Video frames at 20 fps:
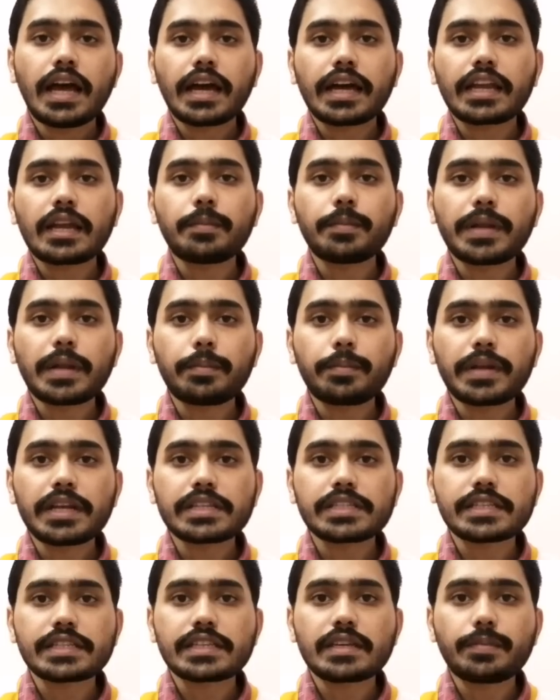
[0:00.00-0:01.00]
अगर हम
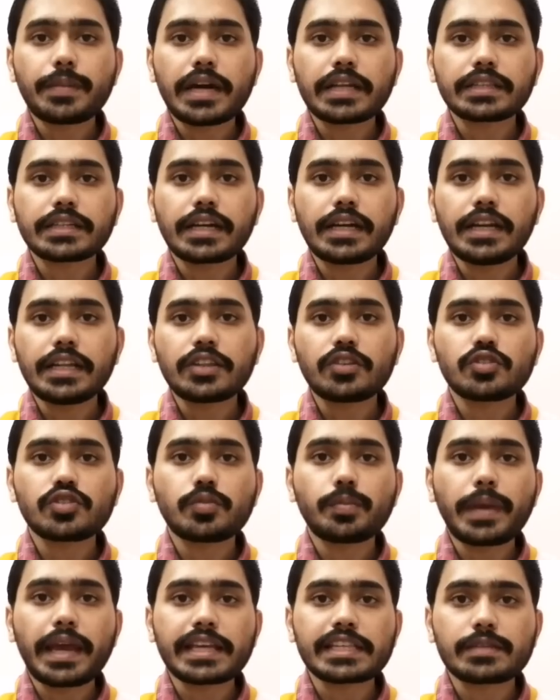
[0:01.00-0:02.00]
टेम्परेचर की बात कर लें तो
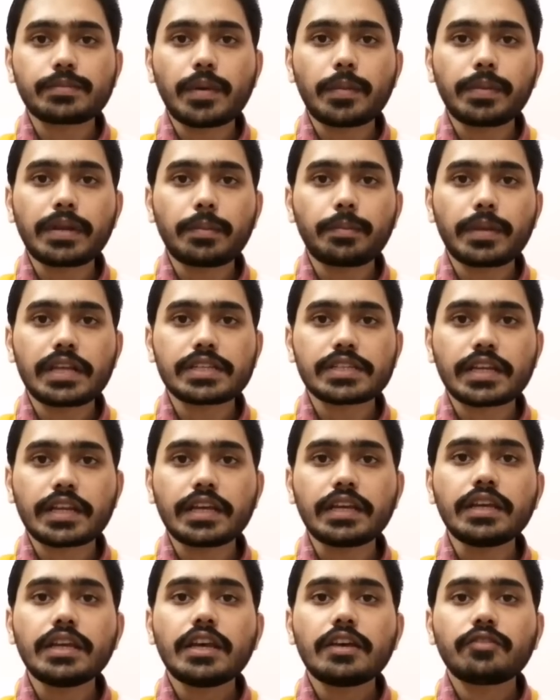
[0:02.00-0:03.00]
जो मैक्सिमम टेम्परेचर
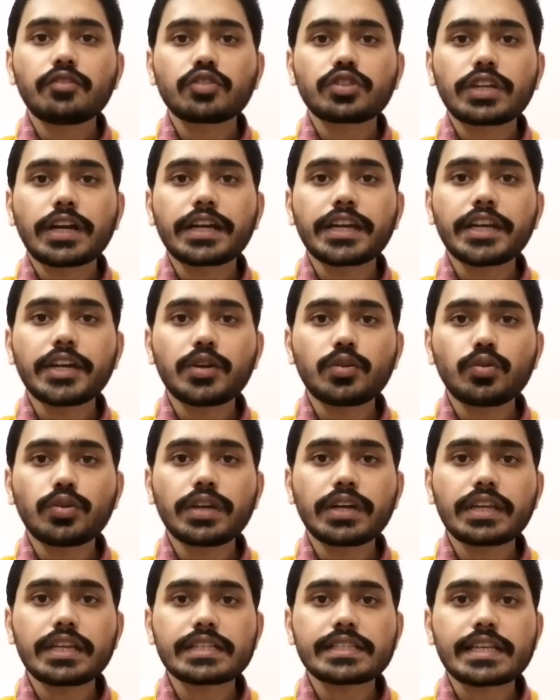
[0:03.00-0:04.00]
है वो थर्टी टू
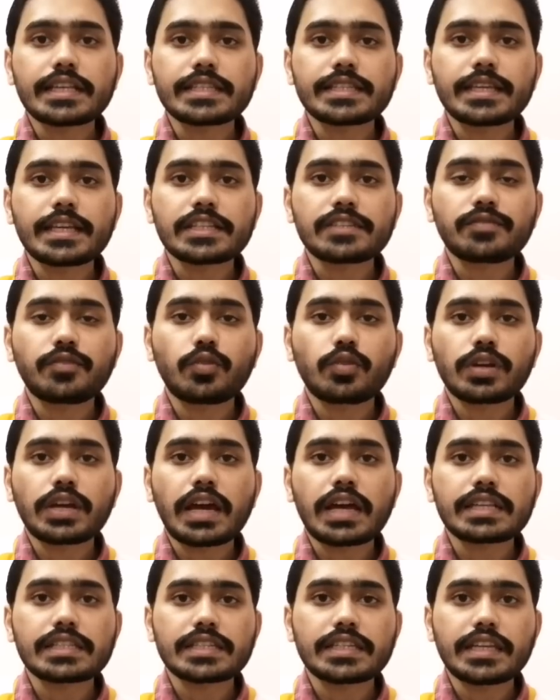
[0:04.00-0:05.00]
डिग्री सेल्सियस
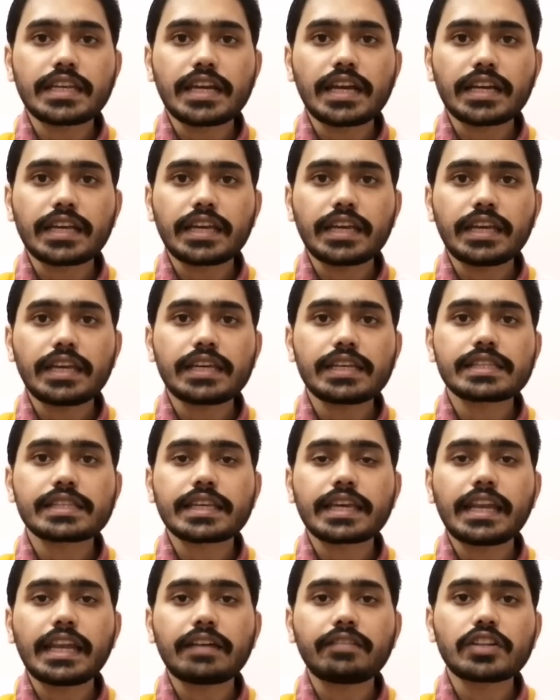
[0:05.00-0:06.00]
फोरकास्ट किया गया है
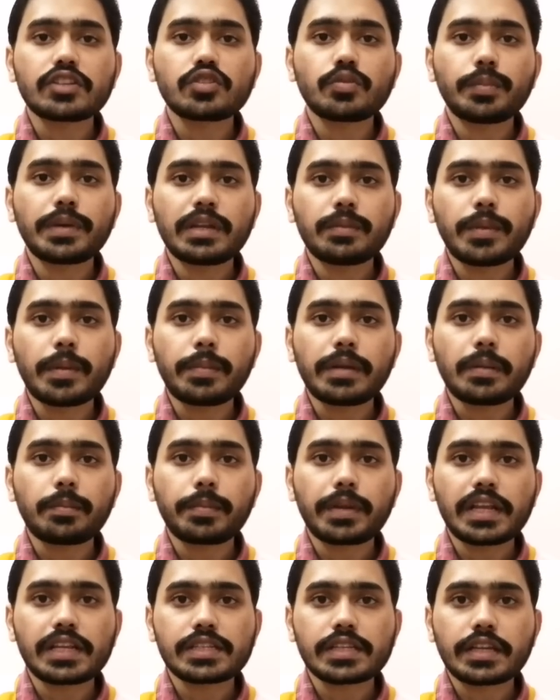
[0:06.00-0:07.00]
इसके अलावा जो मिनिमम
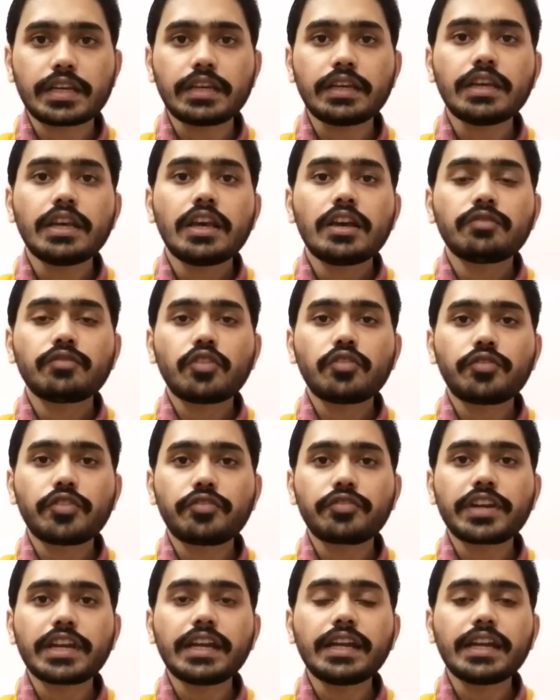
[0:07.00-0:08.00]
टेम्परेचर है वो
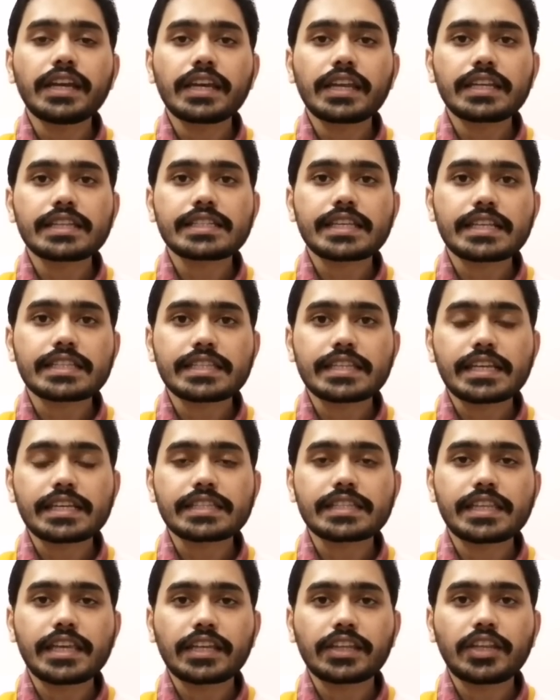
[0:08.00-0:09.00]
फिफ्टीन डिग्री
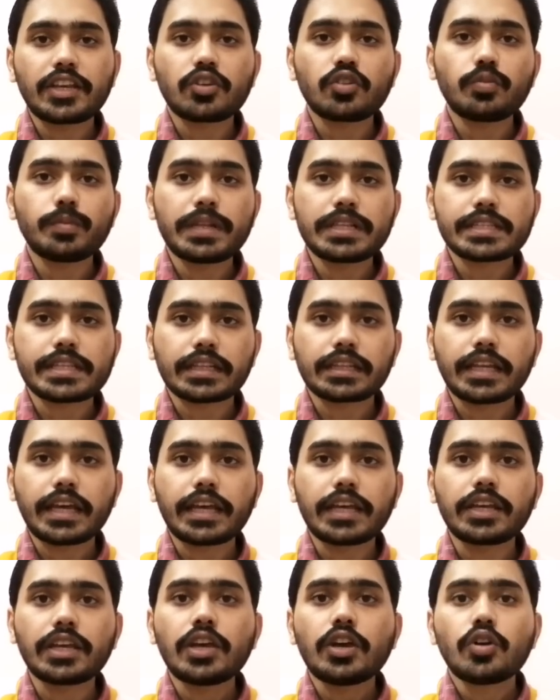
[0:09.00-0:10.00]
सेल्सियस देखने को मिल सकता
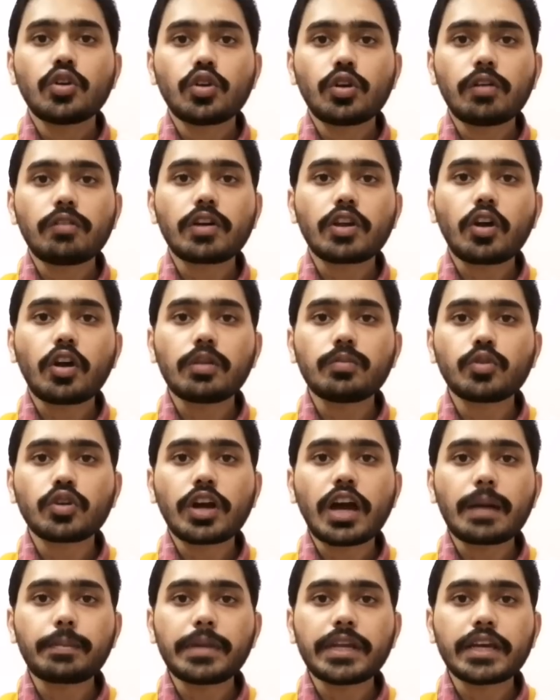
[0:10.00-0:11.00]
है ओवरऑल
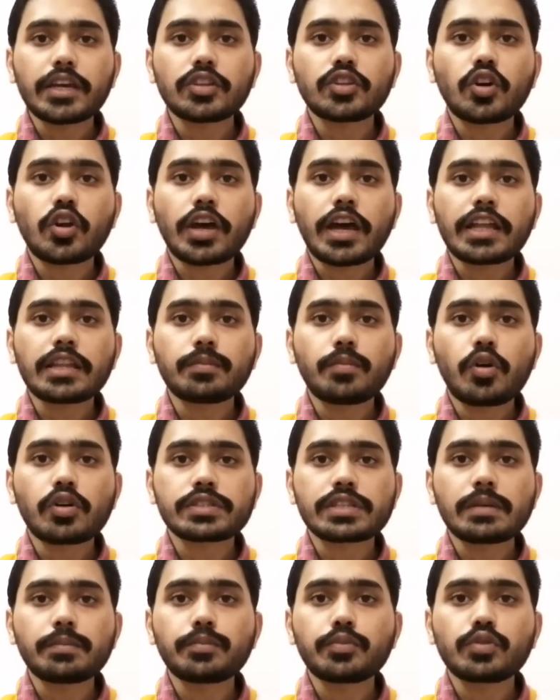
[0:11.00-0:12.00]
मुकाबले के दौरान
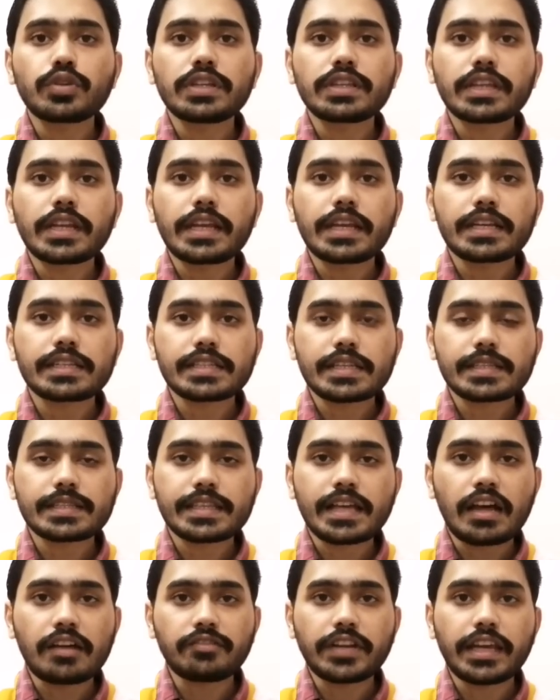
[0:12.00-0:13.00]
मौसम पूरी तरीके से
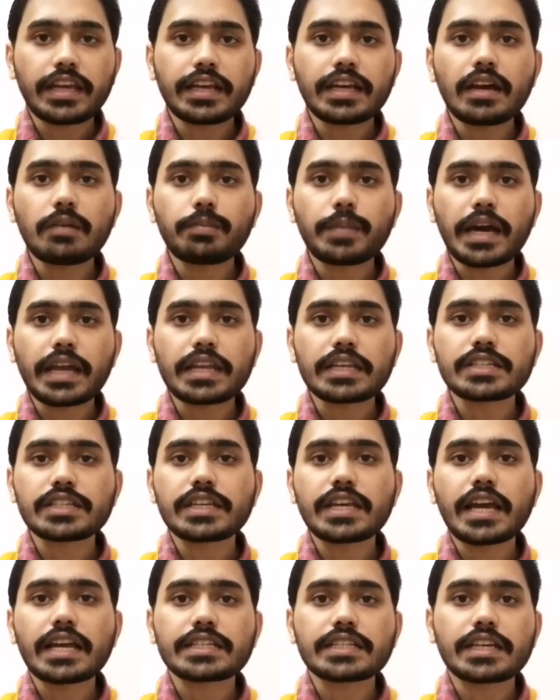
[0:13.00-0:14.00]
साफ रहेगा बारिश
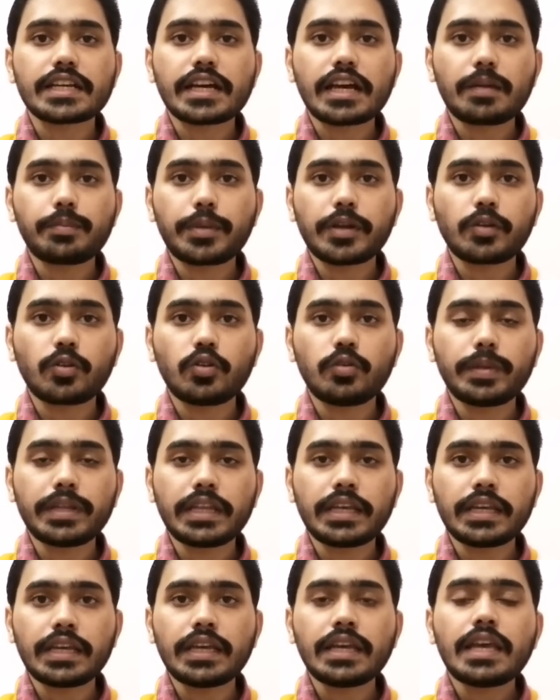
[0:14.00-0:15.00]
की आशंका बिल्कुल भी
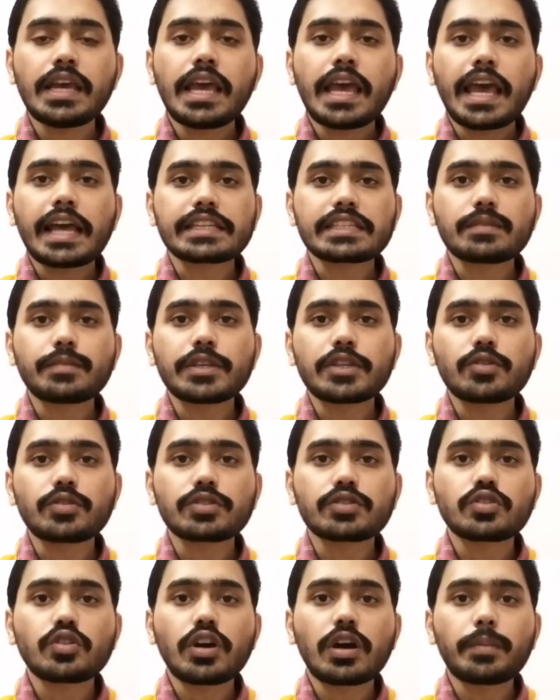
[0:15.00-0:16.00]
नहीं है ऐसे में
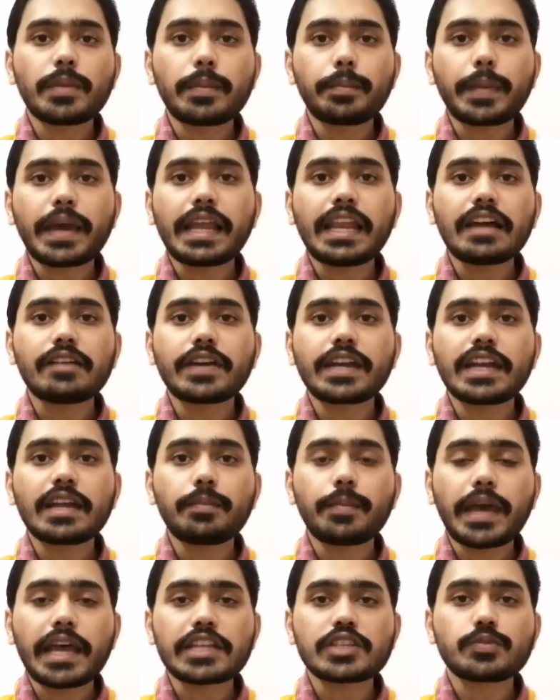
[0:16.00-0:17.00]
दोस्तों हमें पहला
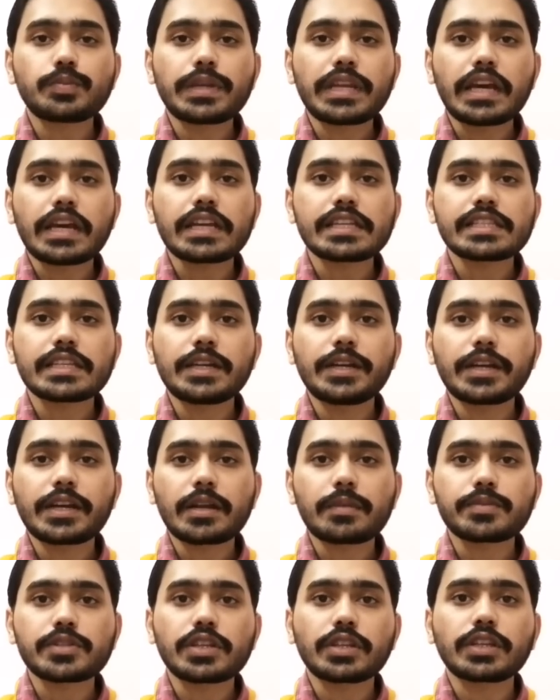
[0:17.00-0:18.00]
वनडे मैच बिना किसी
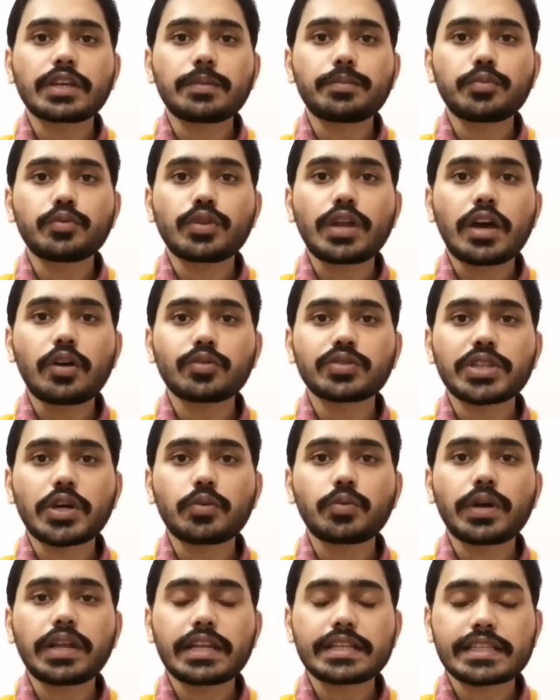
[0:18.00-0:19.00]
इंटरप्शन के पूरा होता
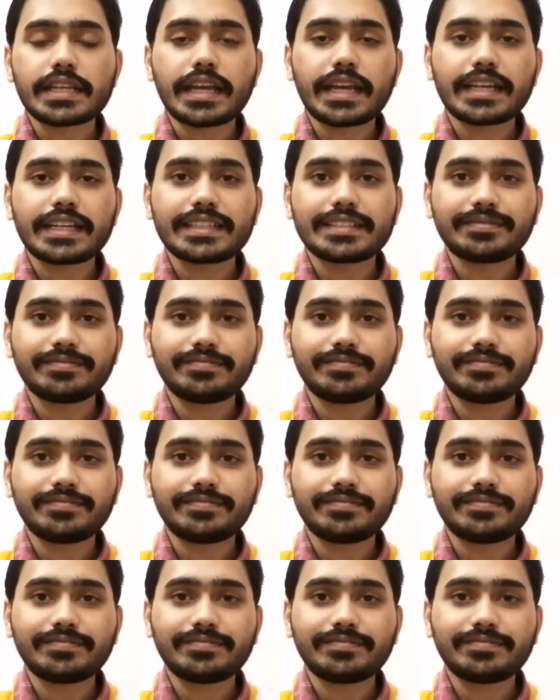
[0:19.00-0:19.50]
हुआ नजर आएगा